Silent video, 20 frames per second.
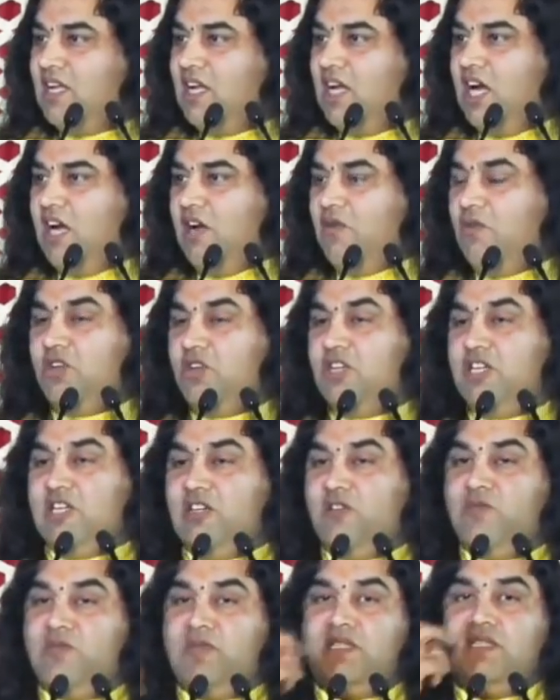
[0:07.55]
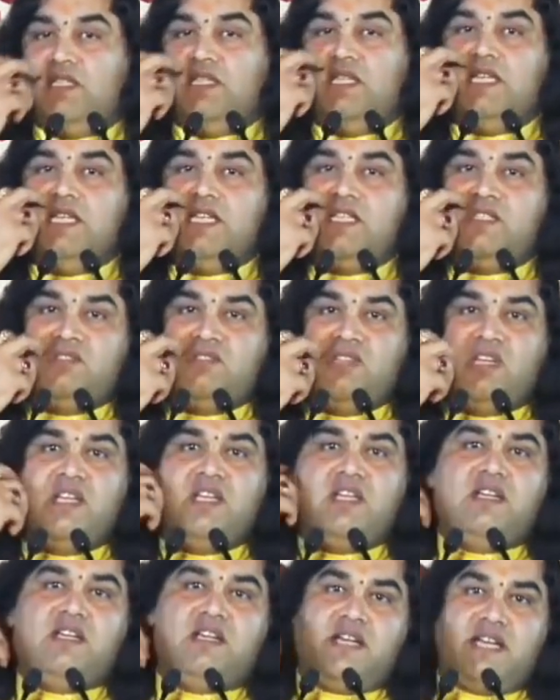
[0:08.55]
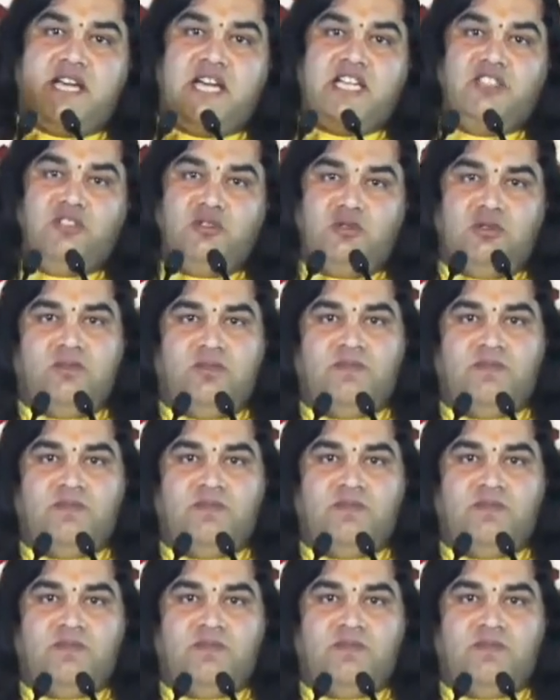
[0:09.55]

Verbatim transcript: अब गर्भवती स्त्री कयादु